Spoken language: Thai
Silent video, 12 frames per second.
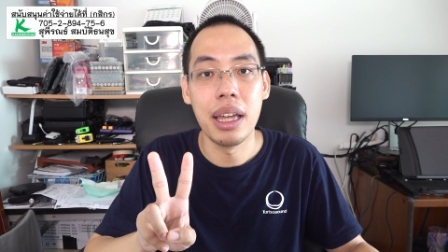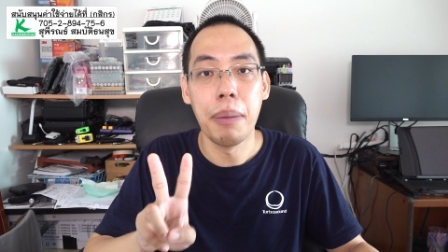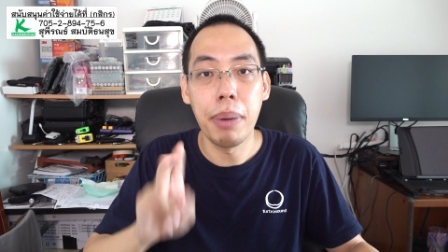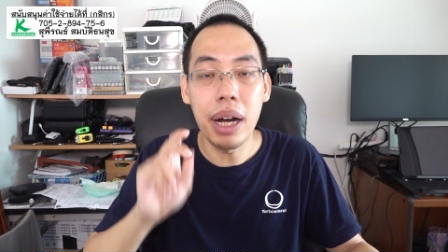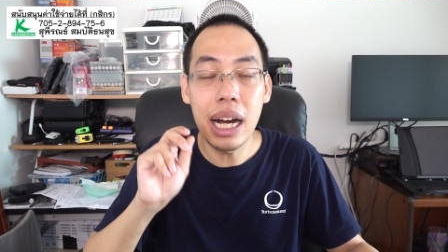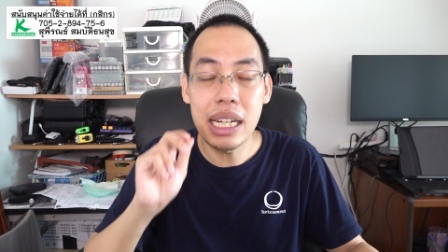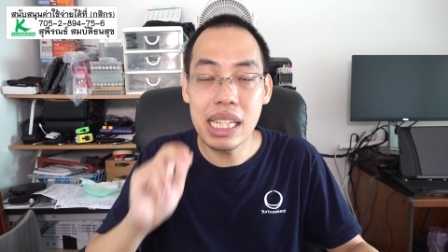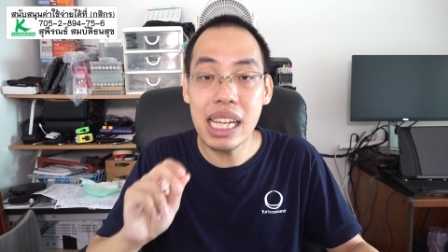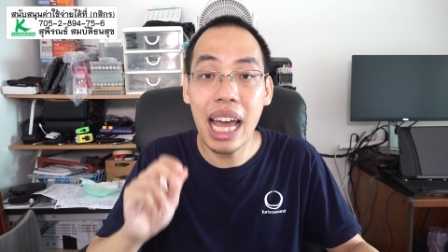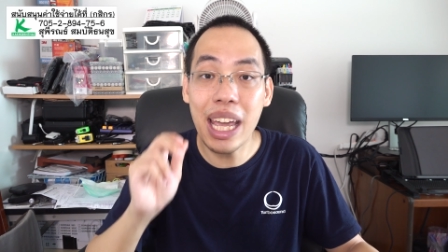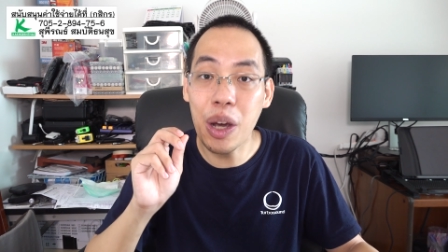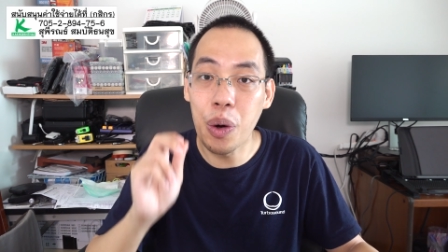เพื่อที่
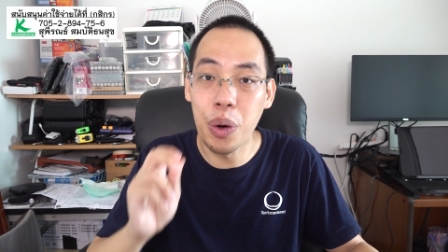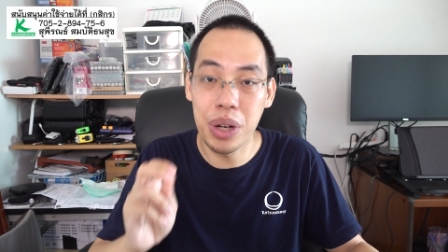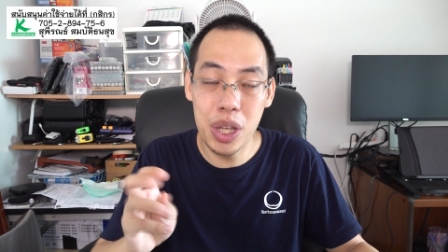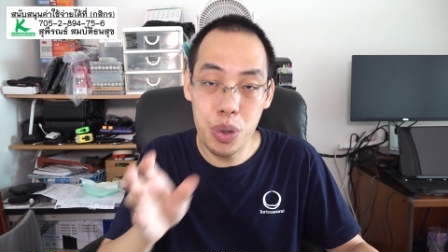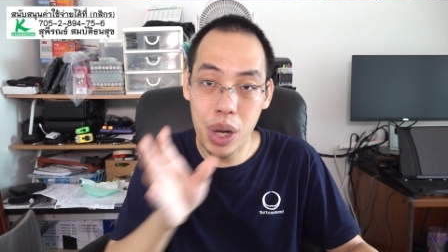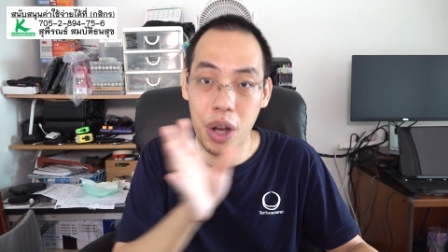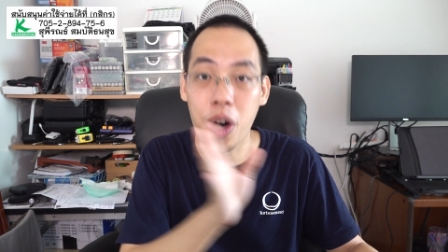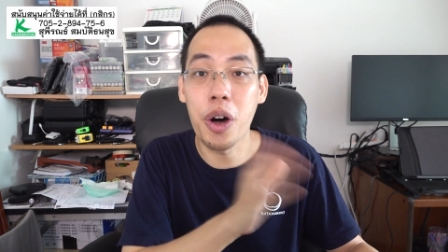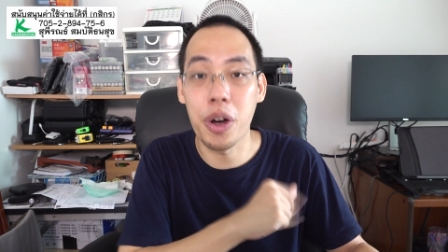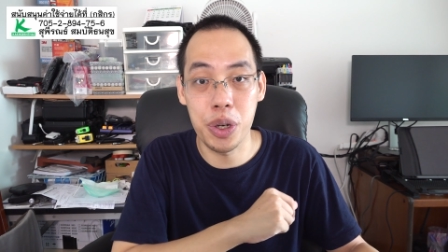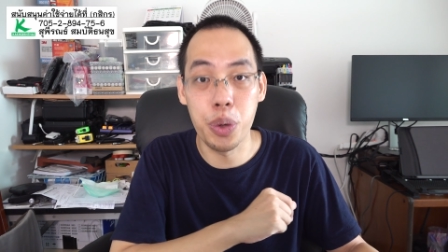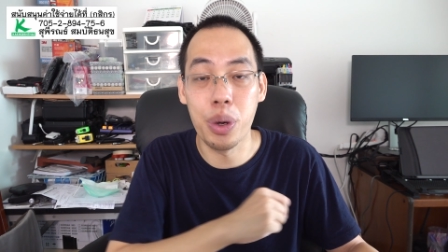ให้คนที่อยู่ในห้องค
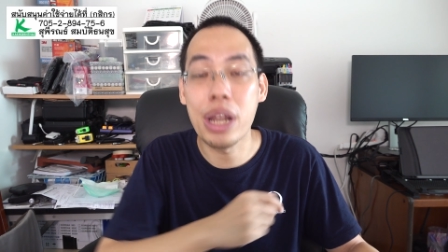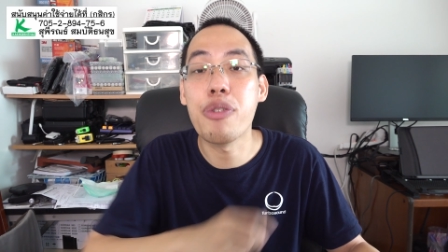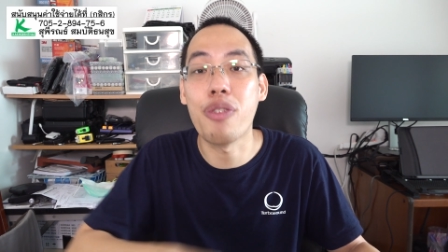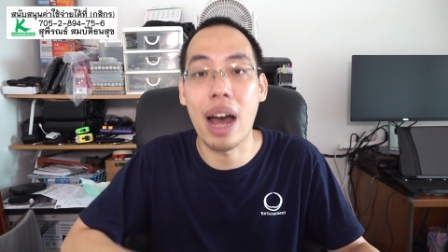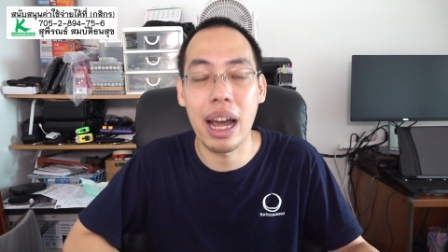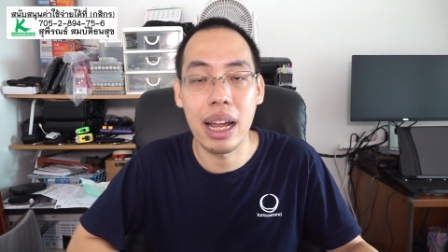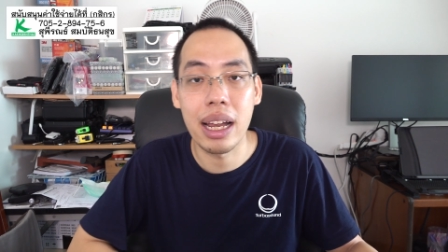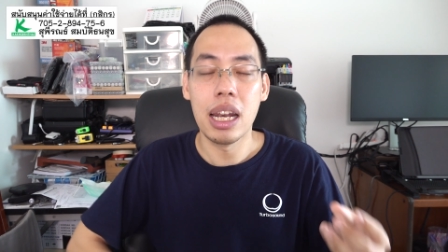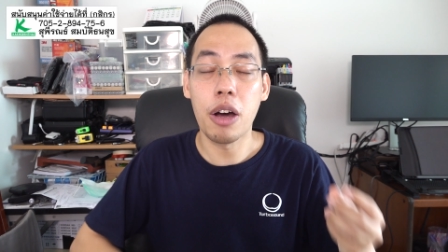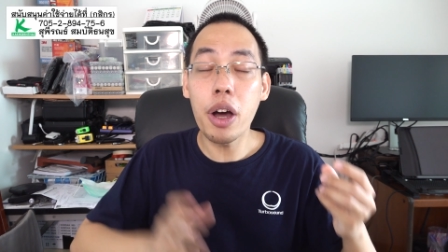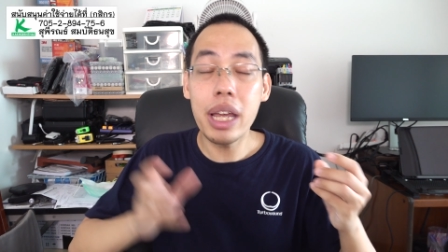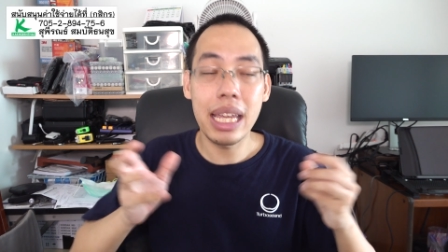อนโทรลได้ฟังแล้
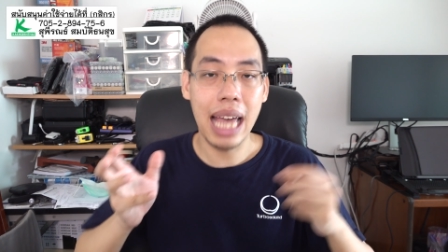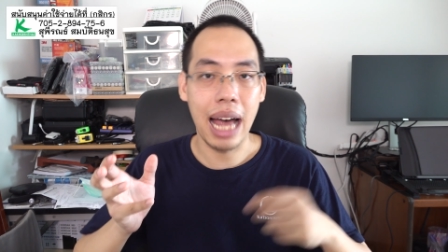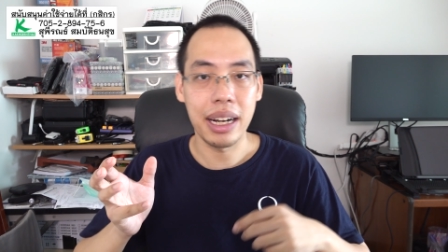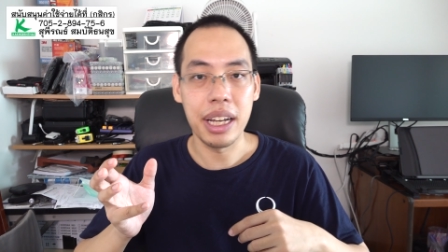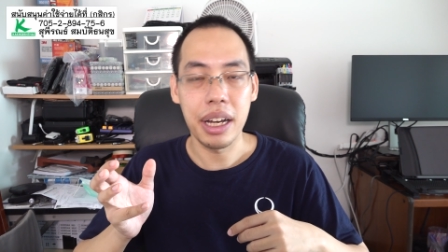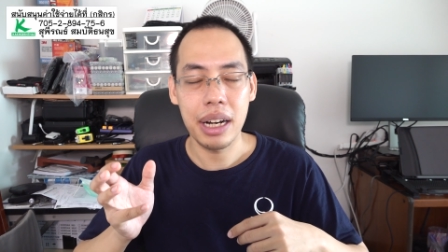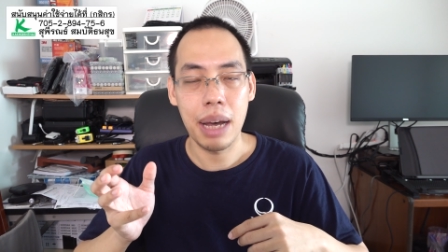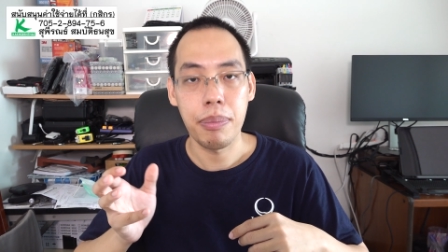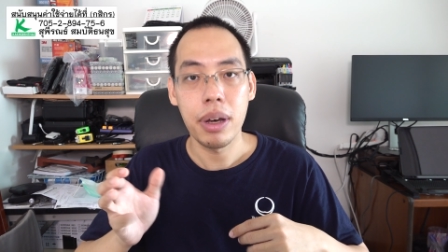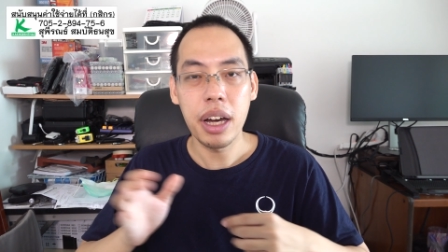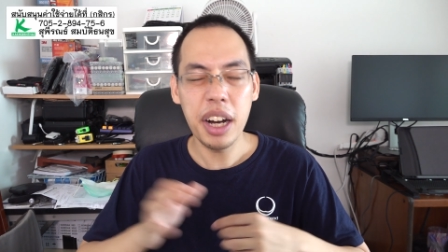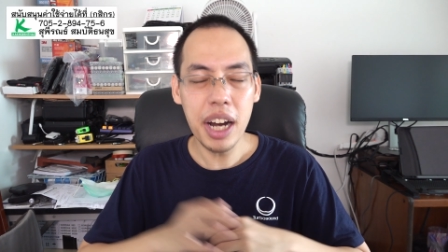วก็อีกอย่างหนึ่งครับ
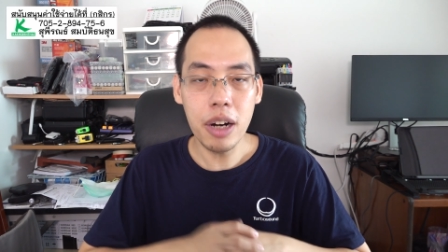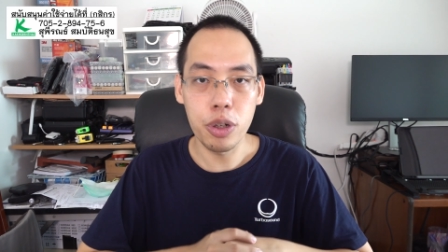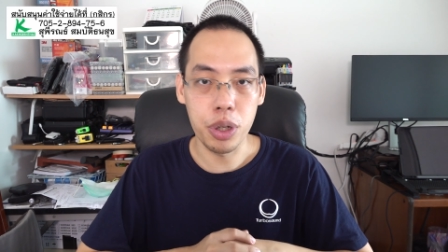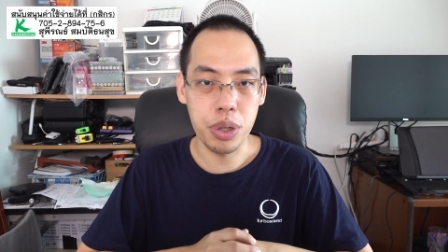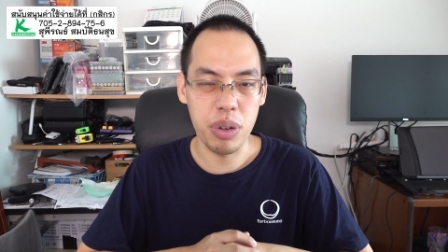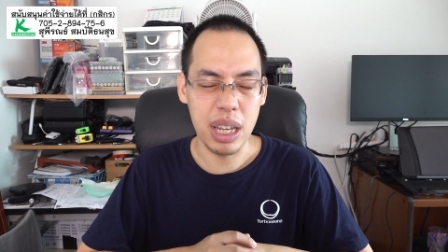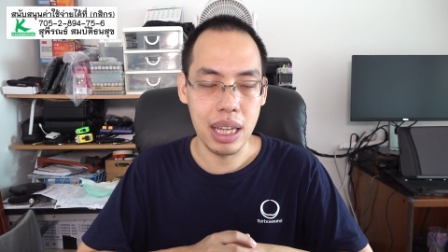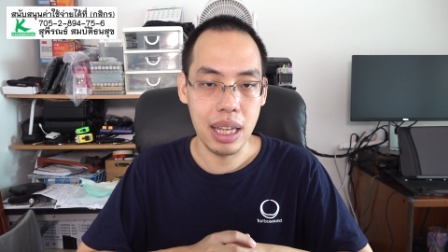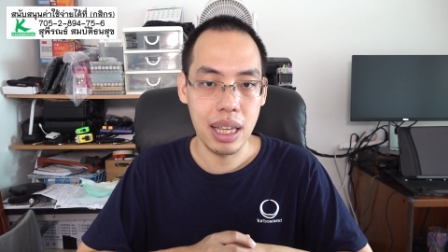เครื่องดนตรี